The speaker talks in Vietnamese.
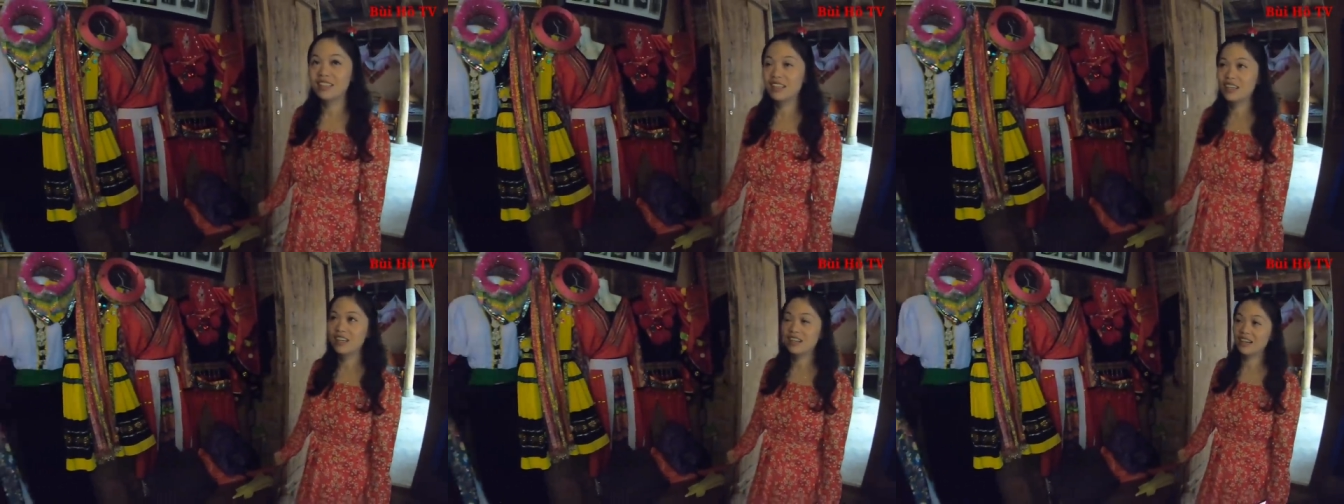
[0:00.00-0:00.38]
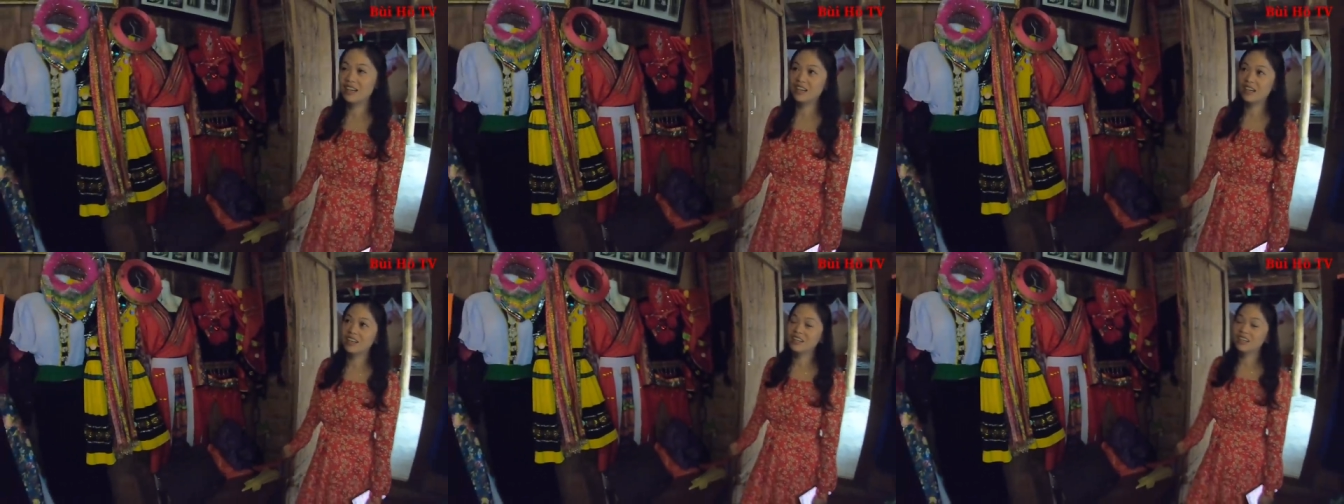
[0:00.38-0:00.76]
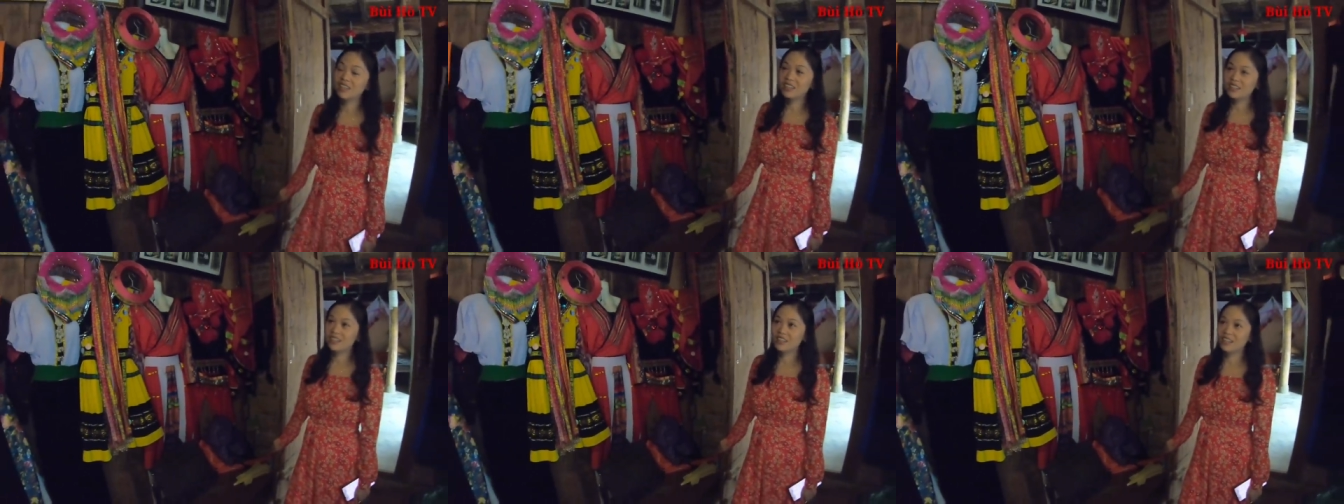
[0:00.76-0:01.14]
thường
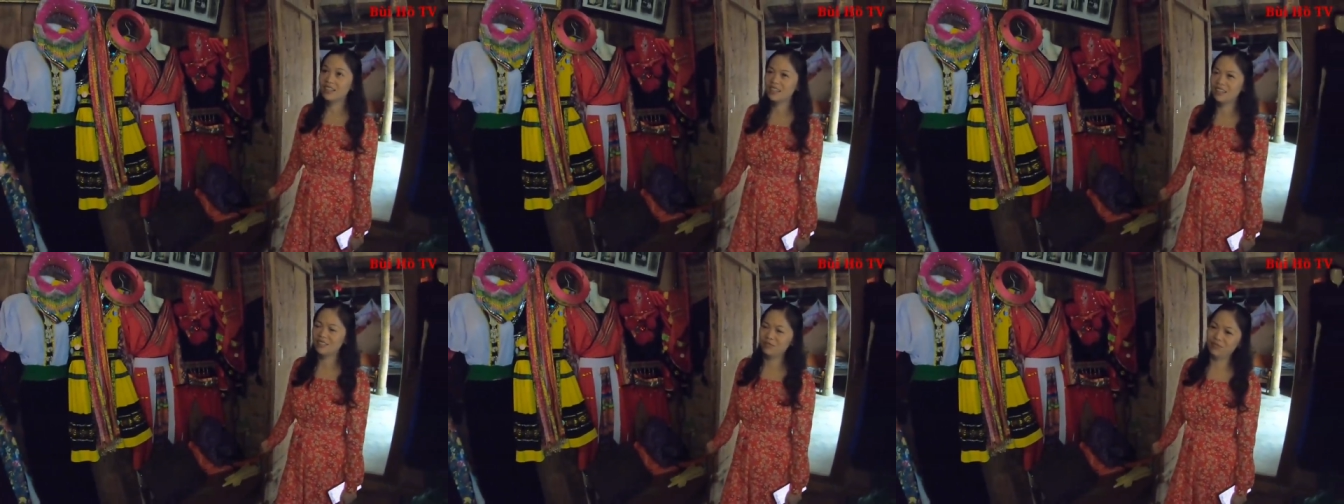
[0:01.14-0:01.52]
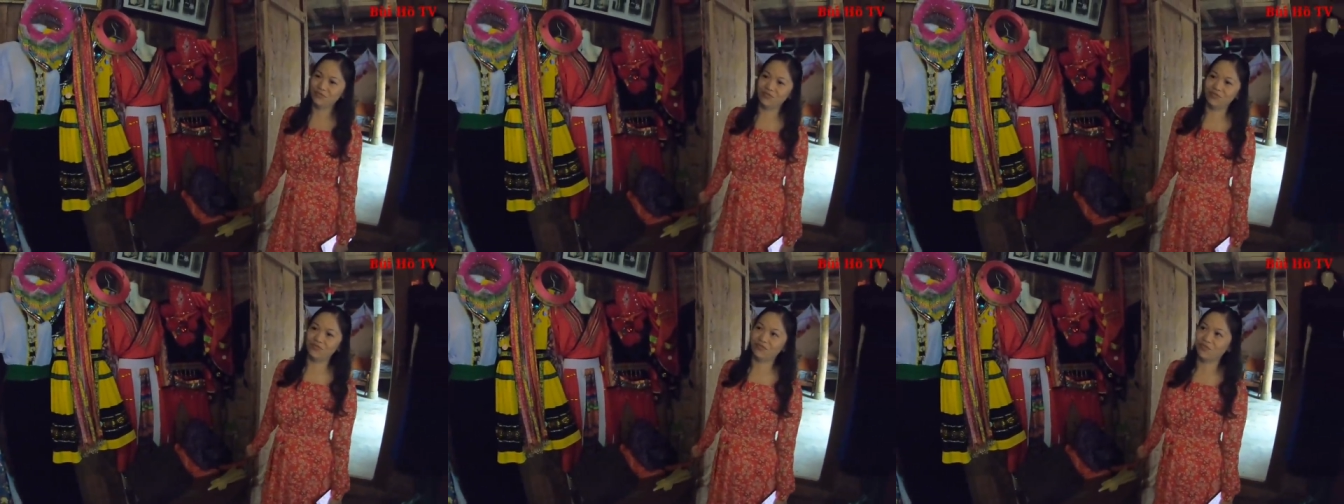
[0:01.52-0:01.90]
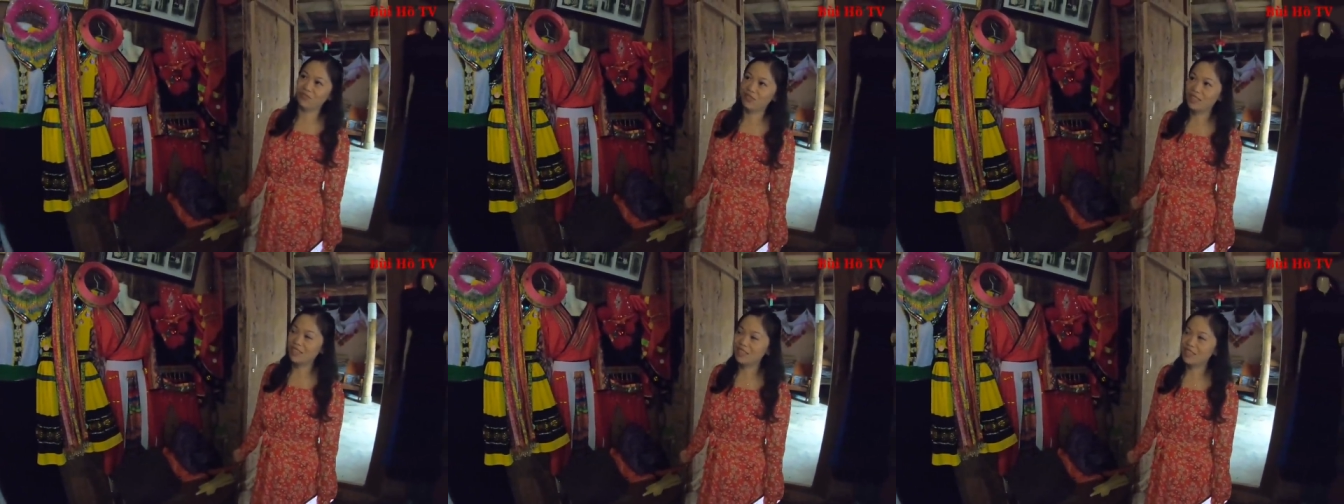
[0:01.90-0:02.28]
ờ,
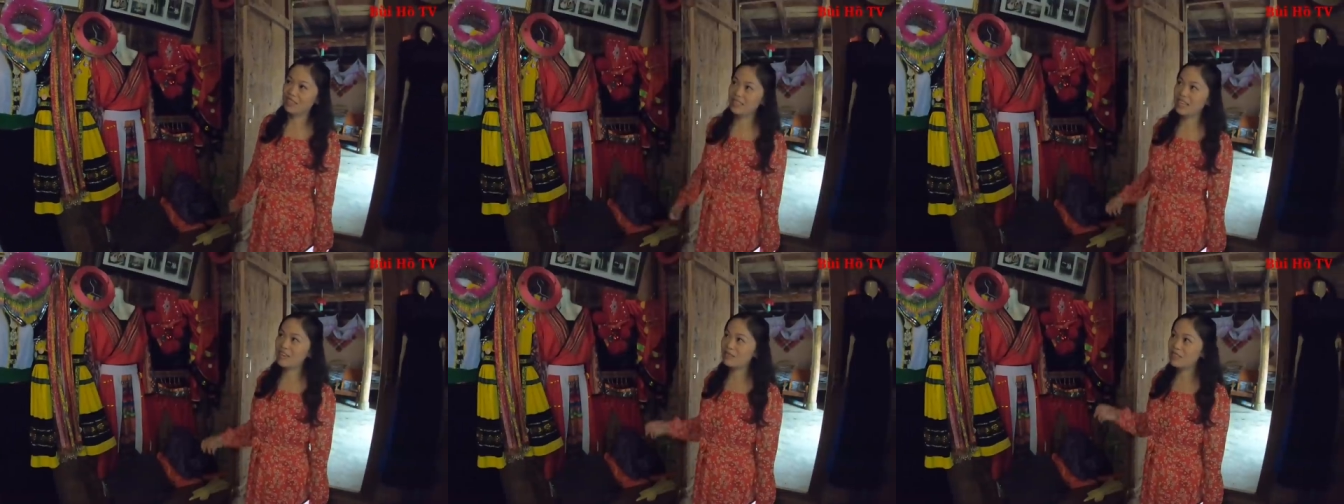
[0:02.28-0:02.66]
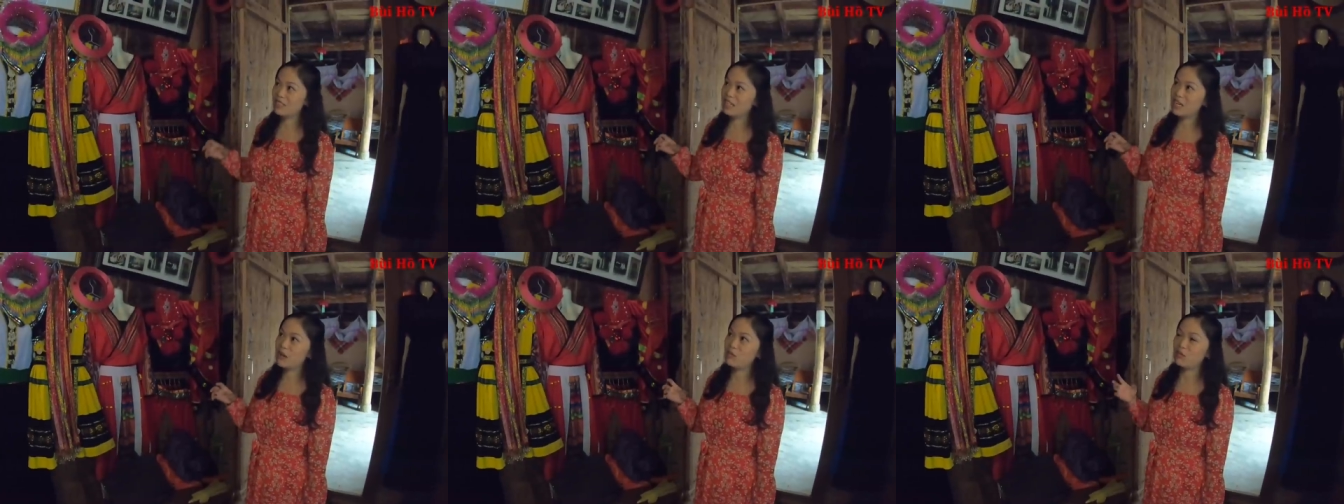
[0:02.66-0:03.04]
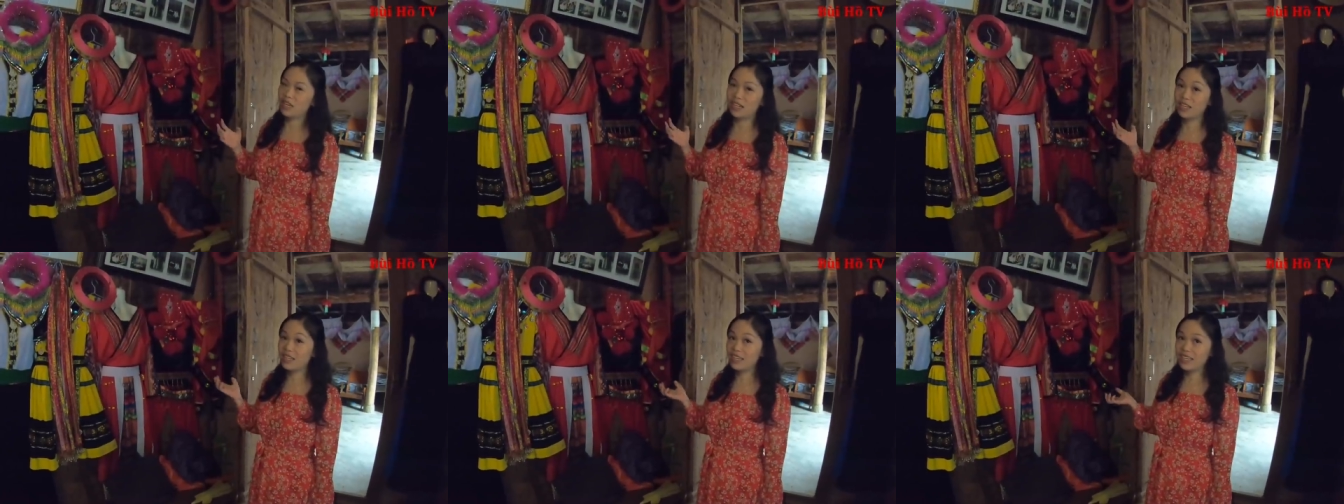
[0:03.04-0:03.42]
người nam sẽ đeo một
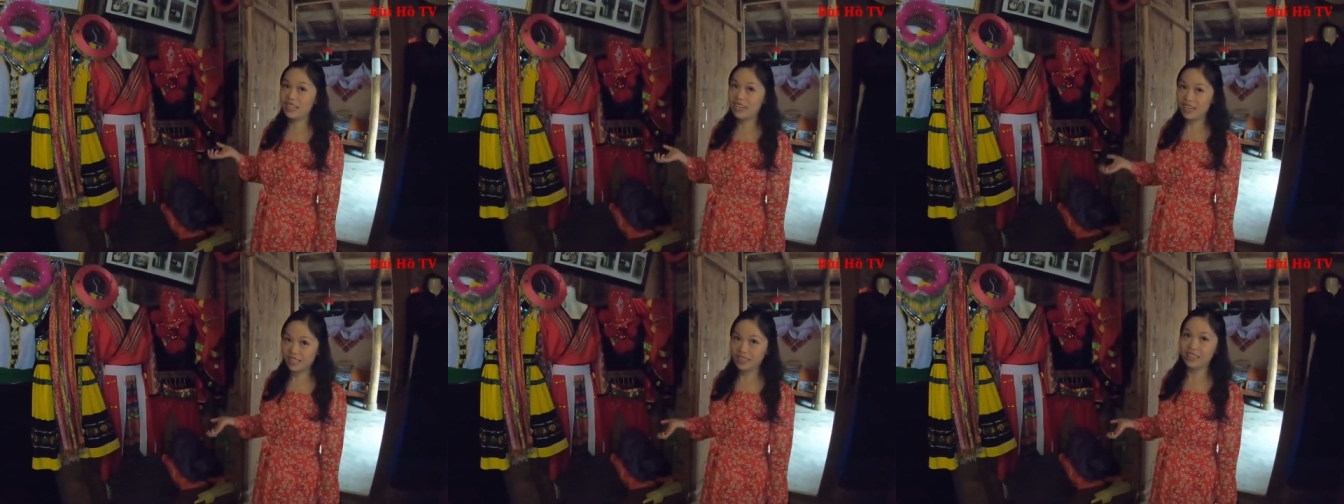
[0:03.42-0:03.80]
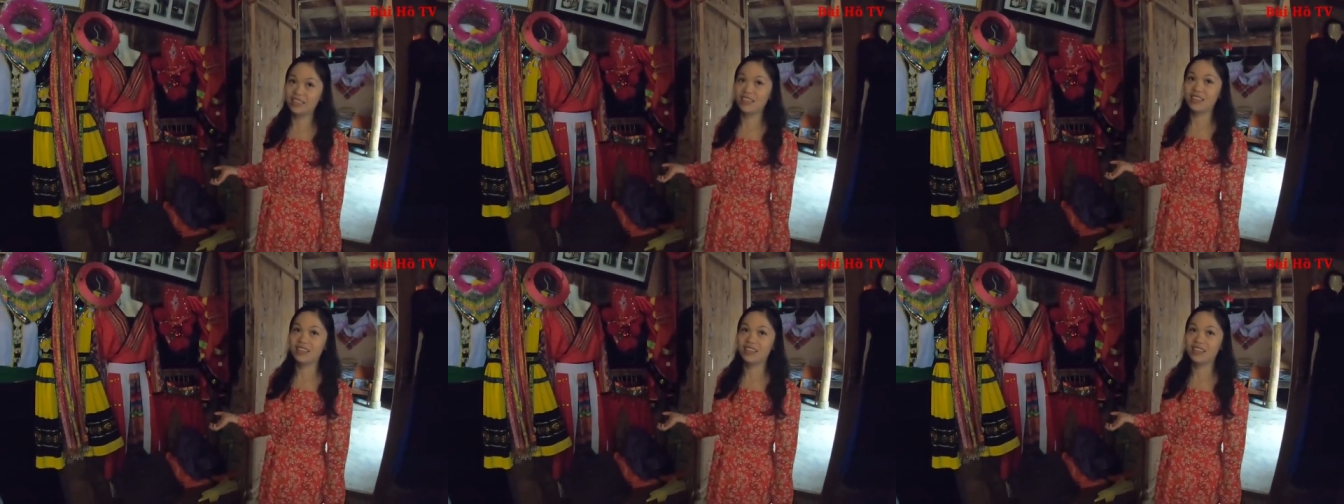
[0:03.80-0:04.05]
cái cây khèn